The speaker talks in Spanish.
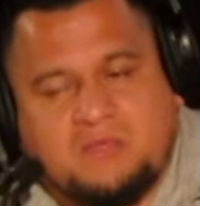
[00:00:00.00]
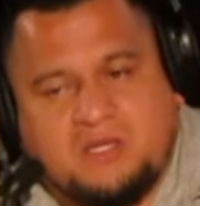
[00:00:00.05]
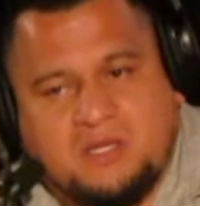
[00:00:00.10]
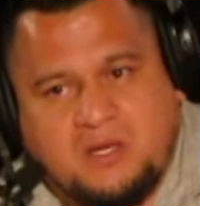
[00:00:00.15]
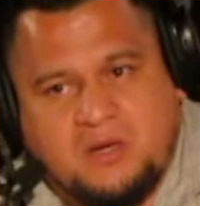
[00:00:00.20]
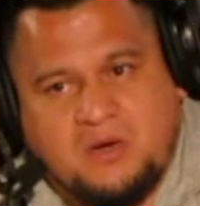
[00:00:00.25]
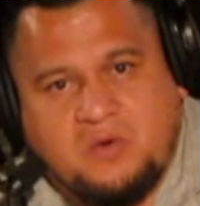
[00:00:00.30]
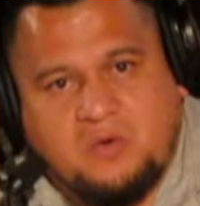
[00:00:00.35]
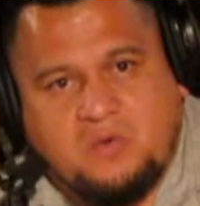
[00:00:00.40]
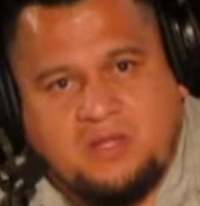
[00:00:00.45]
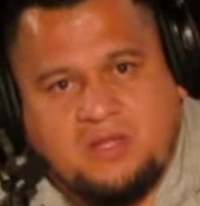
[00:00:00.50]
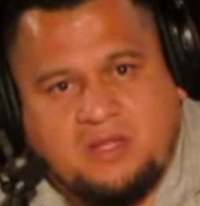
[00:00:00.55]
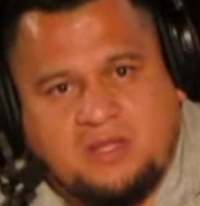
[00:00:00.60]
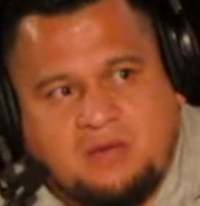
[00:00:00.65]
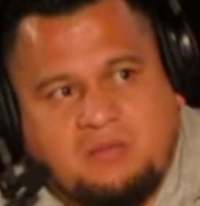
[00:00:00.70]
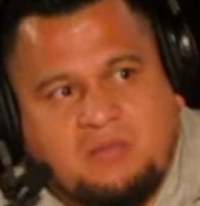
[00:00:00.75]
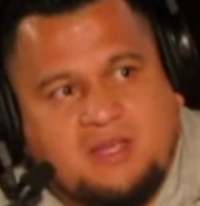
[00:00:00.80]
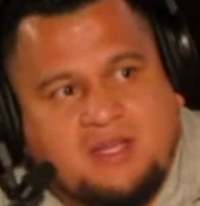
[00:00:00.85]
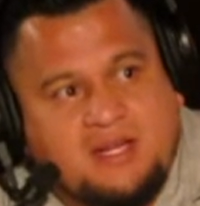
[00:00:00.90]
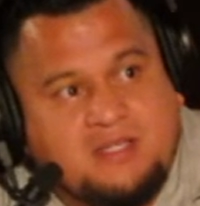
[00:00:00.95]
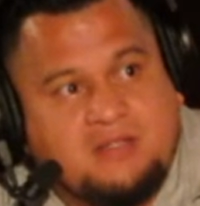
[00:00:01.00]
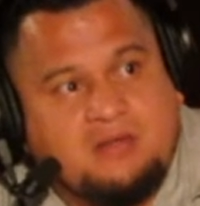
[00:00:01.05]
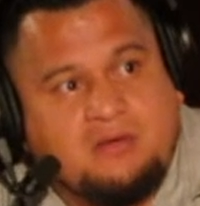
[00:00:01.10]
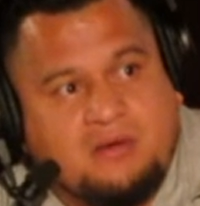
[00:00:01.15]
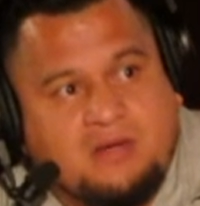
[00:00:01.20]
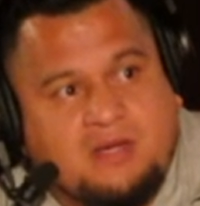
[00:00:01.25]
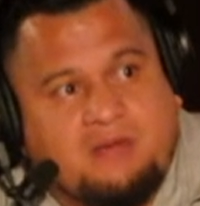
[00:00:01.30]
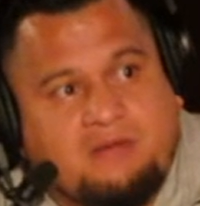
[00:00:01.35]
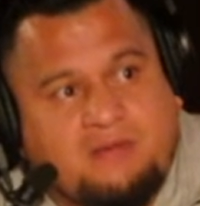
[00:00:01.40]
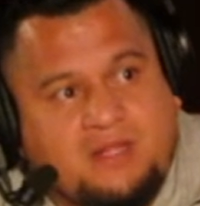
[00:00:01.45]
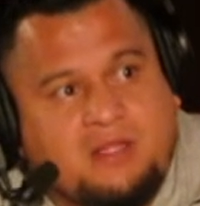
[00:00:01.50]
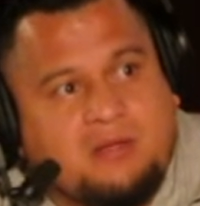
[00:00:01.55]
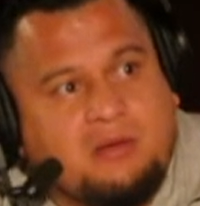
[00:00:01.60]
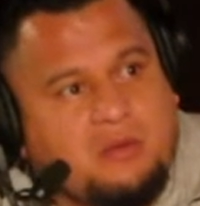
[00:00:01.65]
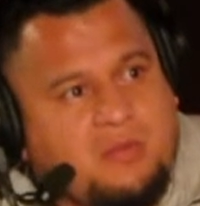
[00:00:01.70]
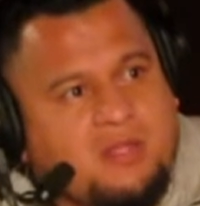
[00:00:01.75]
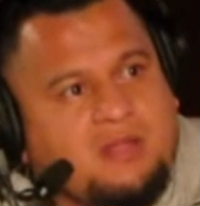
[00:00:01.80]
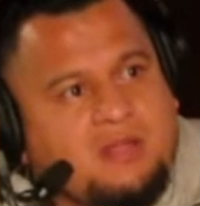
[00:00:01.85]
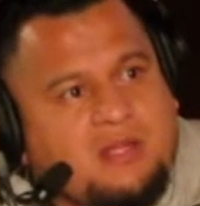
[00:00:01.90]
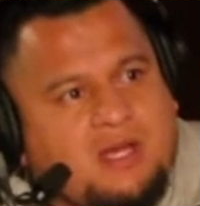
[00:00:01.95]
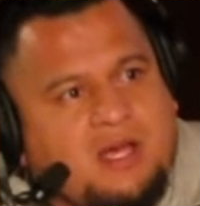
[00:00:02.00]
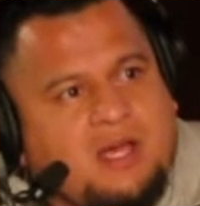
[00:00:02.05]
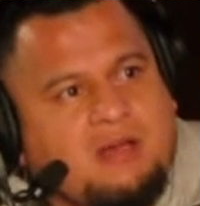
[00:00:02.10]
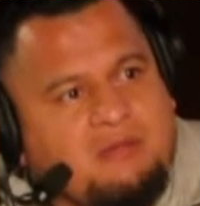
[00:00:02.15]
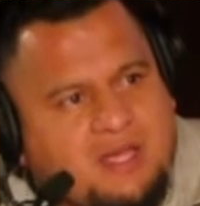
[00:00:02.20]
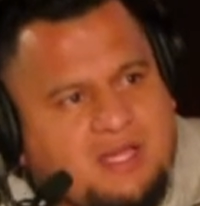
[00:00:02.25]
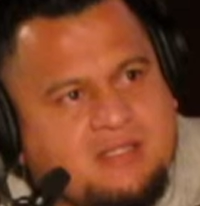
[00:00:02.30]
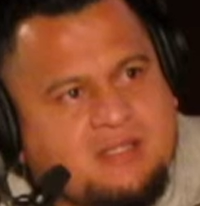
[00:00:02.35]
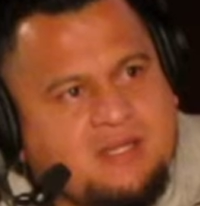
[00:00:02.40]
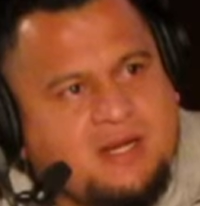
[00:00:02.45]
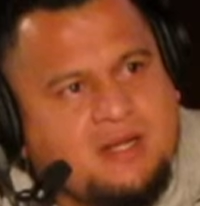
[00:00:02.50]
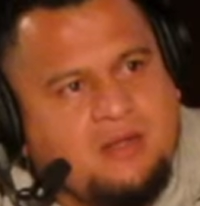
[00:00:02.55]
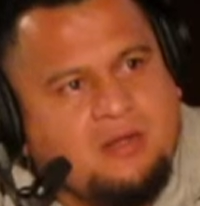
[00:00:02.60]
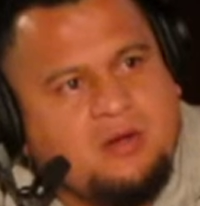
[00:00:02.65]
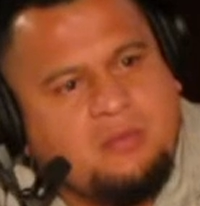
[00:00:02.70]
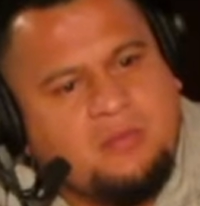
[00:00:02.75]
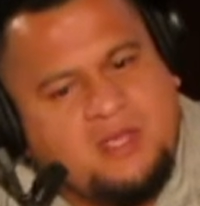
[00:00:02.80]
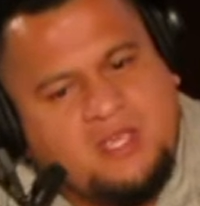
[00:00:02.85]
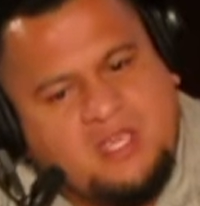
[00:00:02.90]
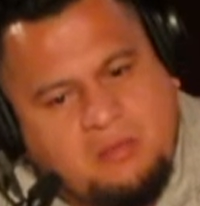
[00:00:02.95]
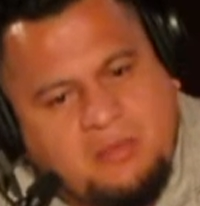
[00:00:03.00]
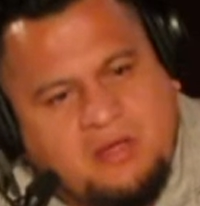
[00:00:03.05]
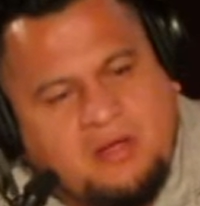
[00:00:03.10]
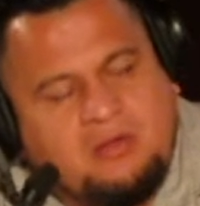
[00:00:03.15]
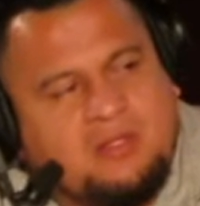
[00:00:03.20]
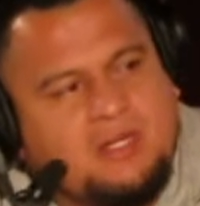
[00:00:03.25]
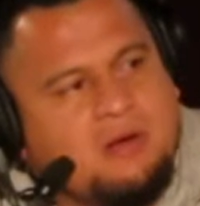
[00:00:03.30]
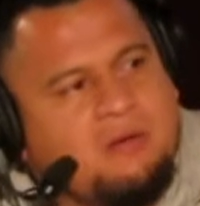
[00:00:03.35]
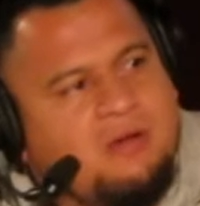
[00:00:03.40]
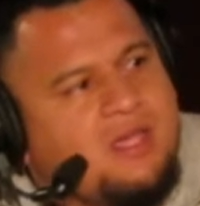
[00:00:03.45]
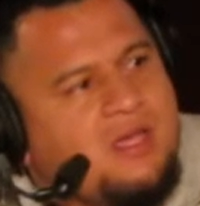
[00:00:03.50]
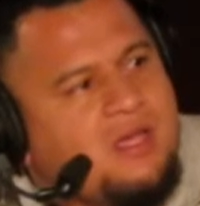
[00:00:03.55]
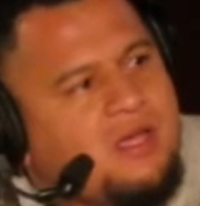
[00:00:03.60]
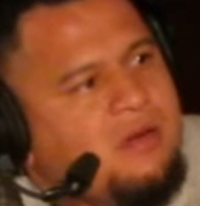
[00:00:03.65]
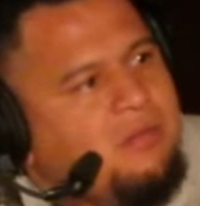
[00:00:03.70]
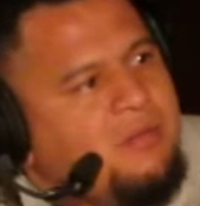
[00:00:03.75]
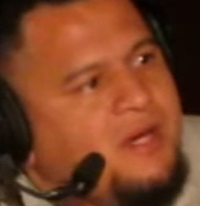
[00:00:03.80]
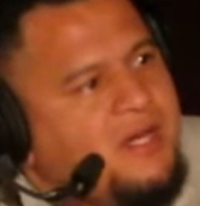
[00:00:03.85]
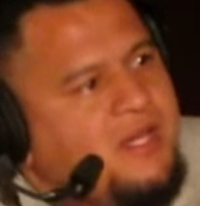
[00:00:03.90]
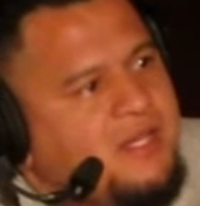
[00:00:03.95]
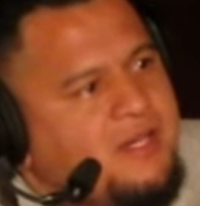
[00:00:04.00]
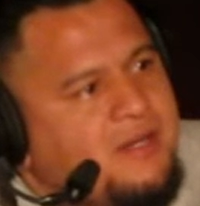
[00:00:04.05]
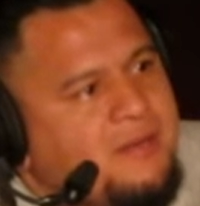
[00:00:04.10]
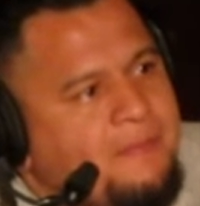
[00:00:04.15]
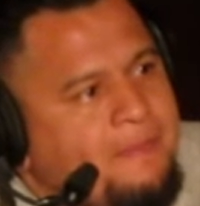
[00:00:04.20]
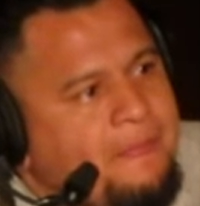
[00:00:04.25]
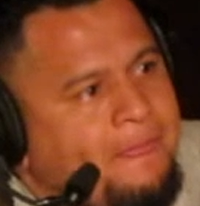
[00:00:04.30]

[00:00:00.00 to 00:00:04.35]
se dieron cuenta de inmigración que efectivamente había salido del país, y me encontraba aquí en España.